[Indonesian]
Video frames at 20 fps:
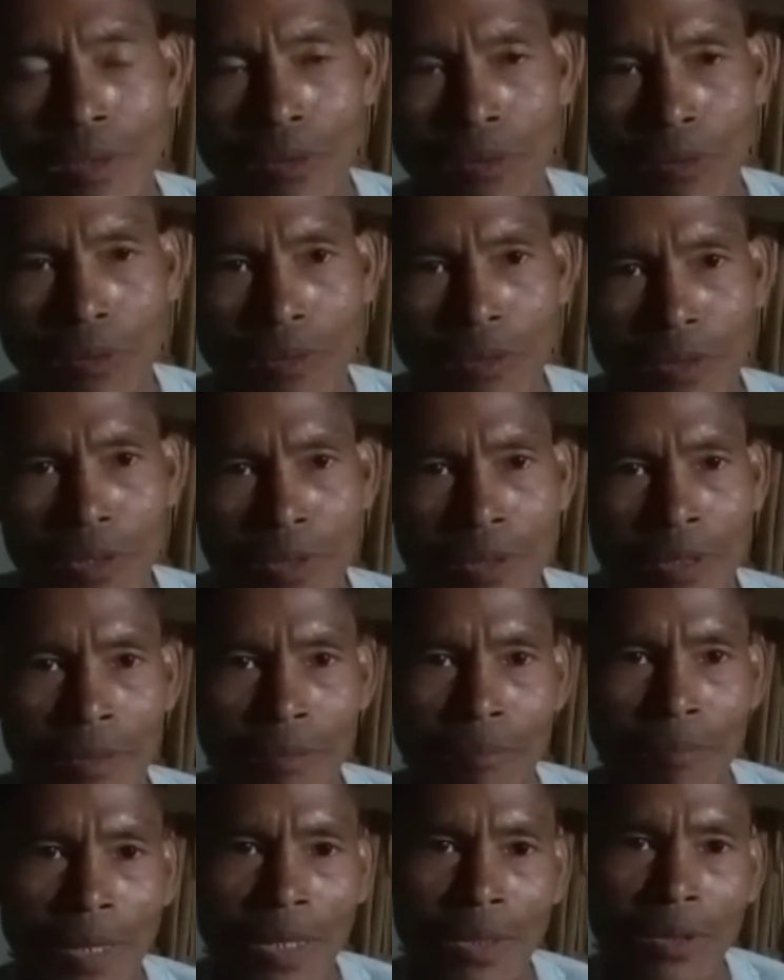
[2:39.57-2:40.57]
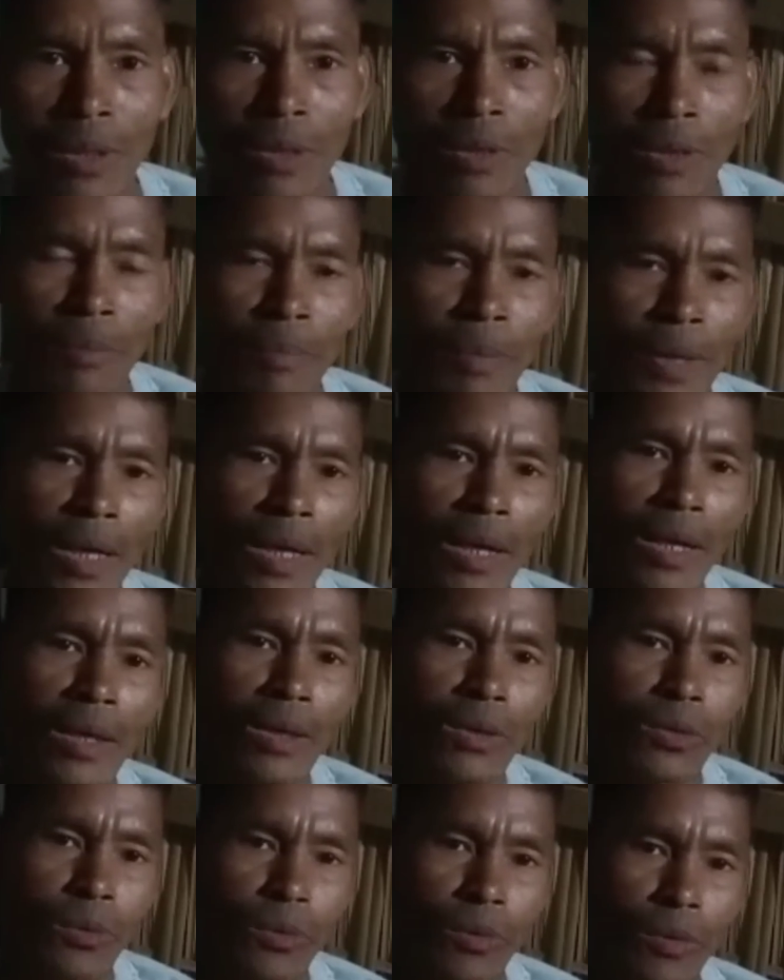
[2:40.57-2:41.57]
nuksek nukbak takkeba
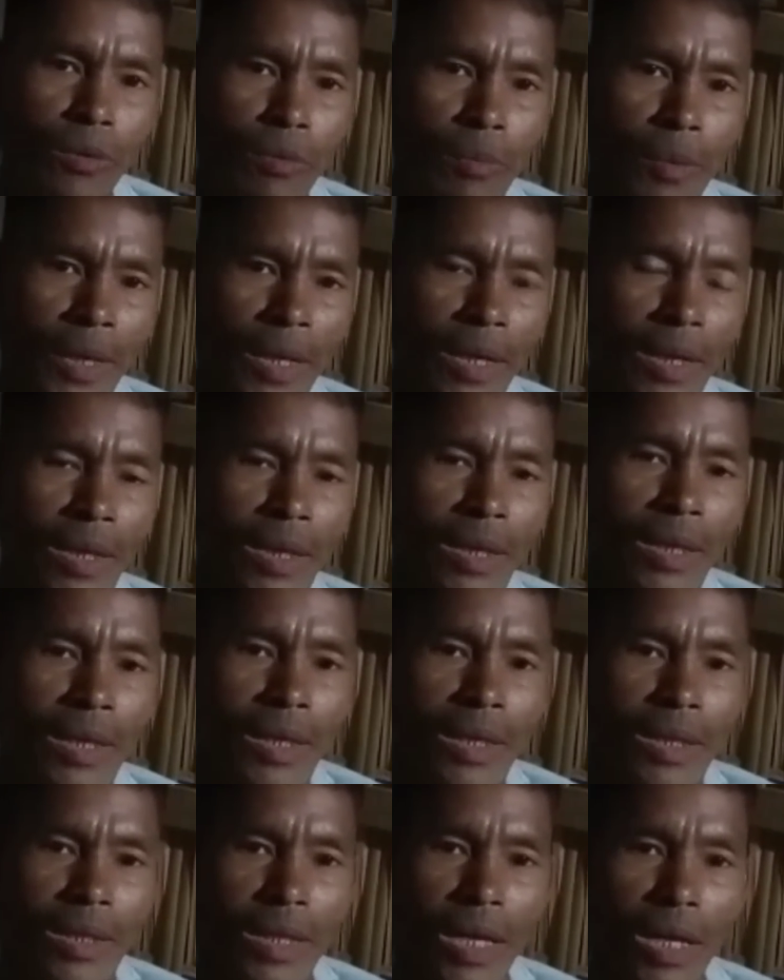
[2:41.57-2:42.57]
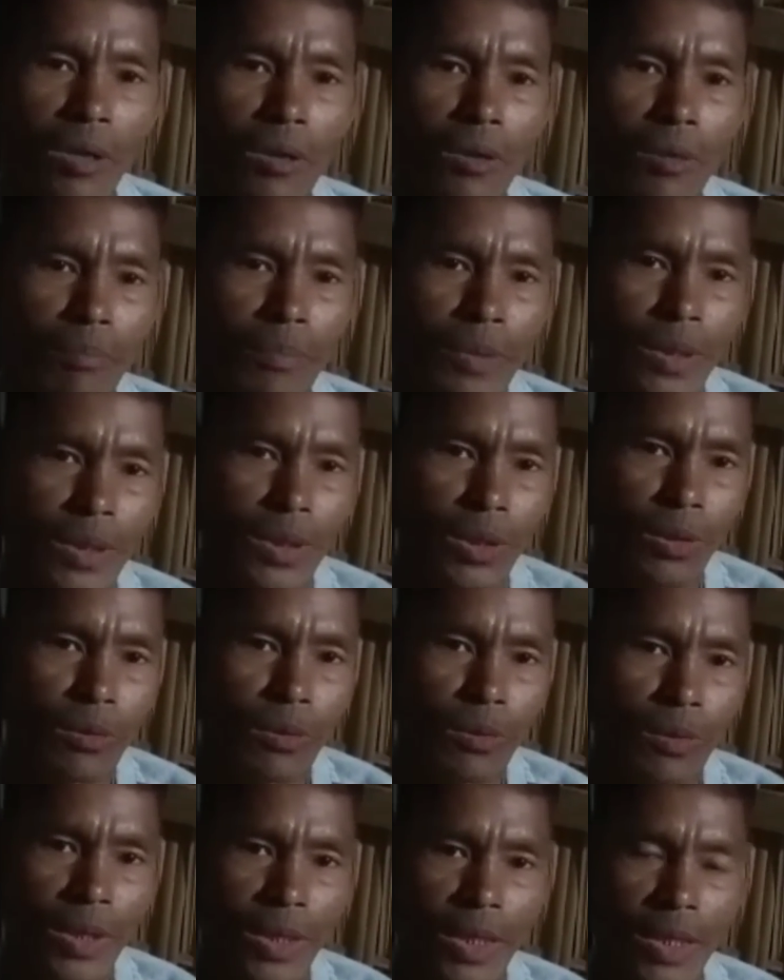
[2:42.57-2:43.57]
tunggu barang ya video
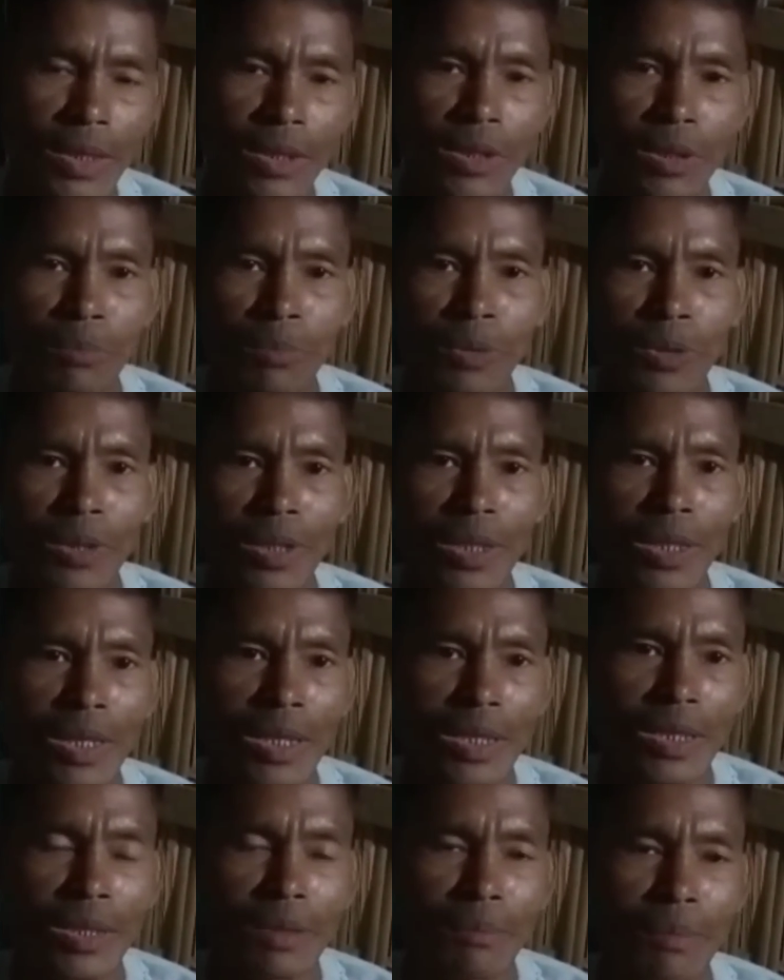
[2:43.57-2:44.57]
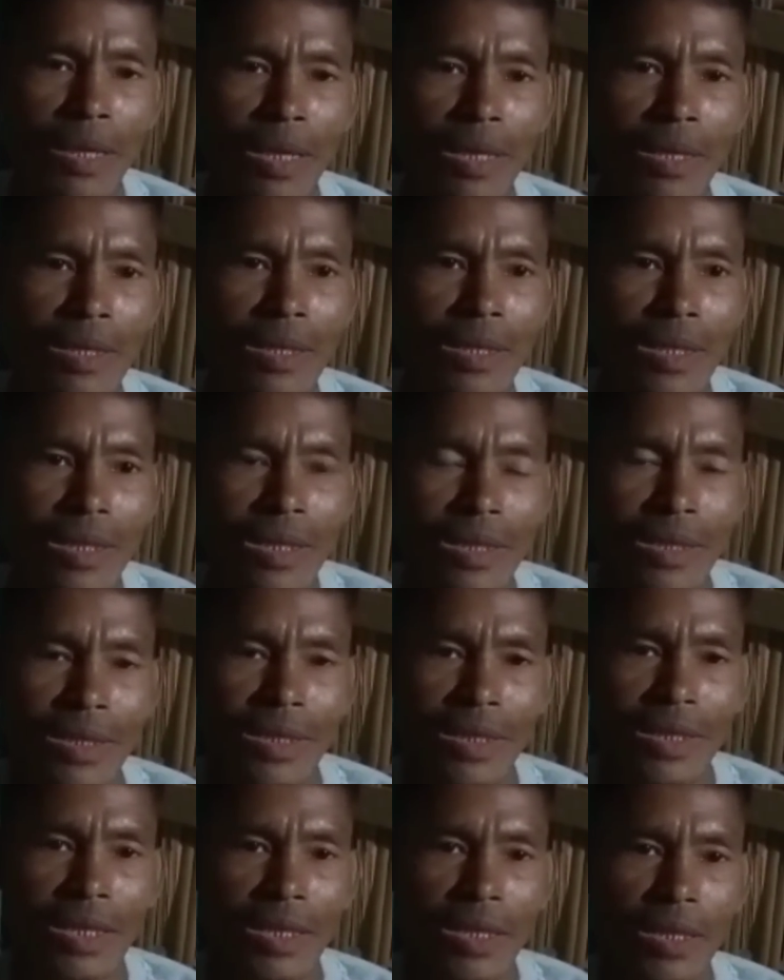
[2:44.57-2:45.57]
ko nukian cemode nasimang
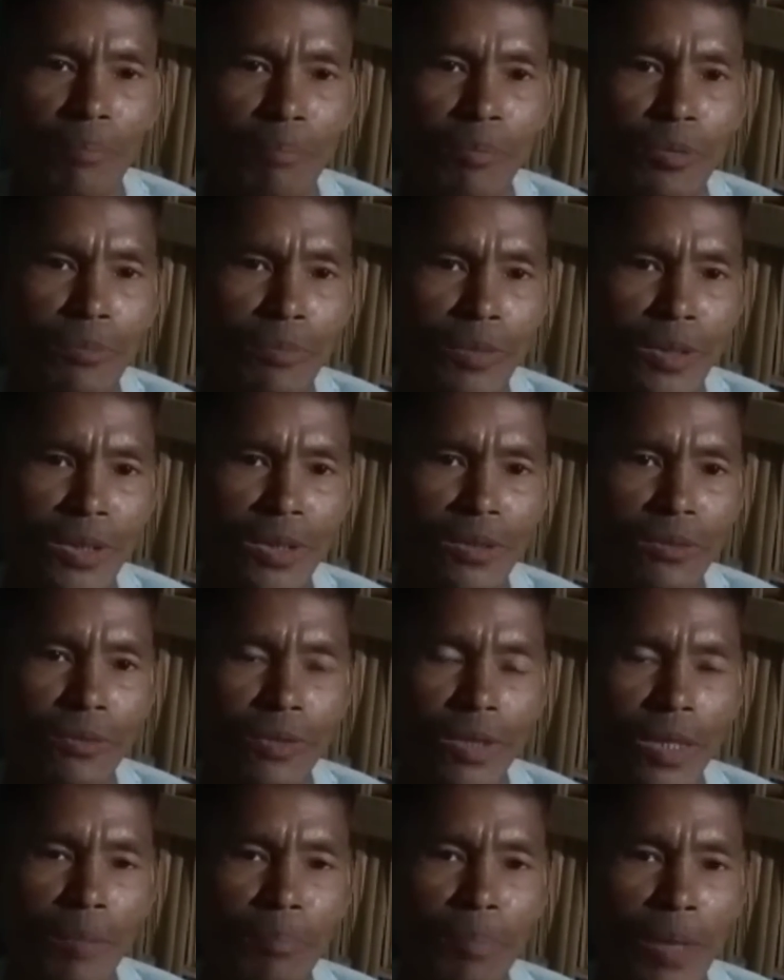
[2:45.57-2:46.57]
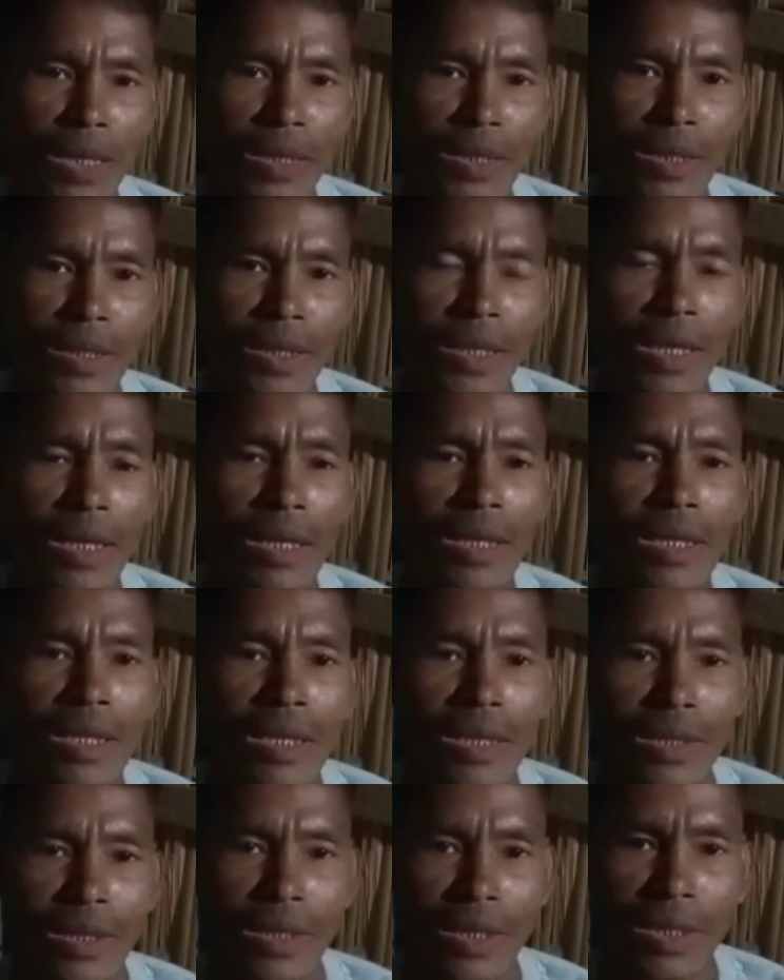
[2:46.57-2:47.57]
chengna information uyat pacina
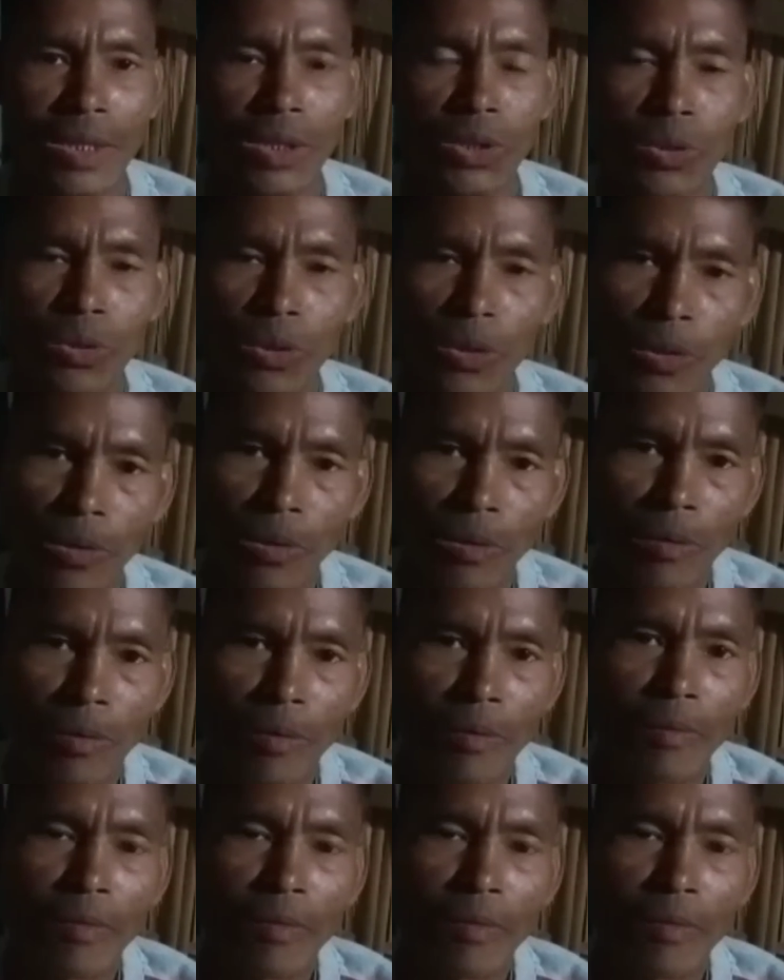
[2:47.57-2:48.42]
chengni song